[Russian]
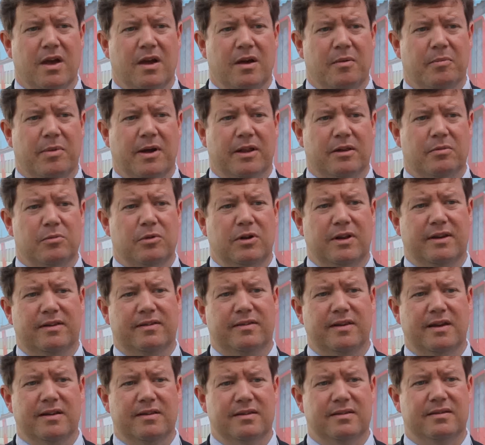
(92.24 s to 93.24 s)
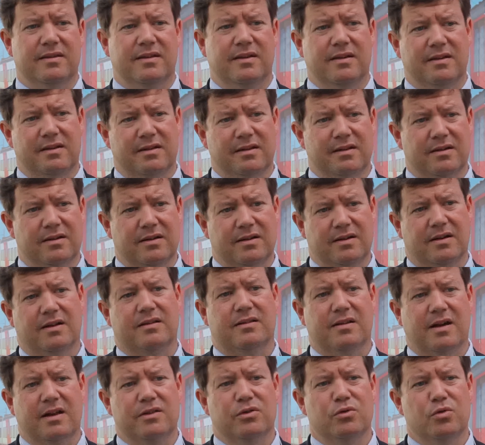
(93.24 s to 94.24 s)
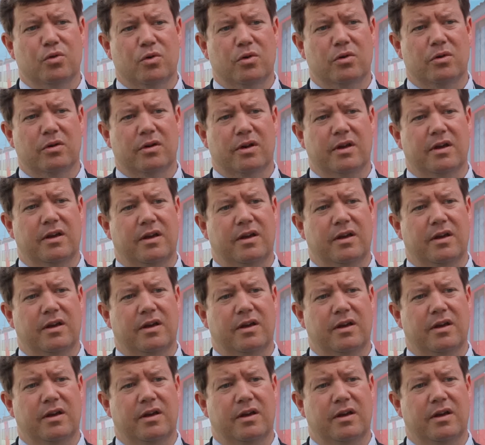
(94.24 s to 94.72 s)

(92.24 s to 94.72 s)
Поэтому лицензии э, – это одно,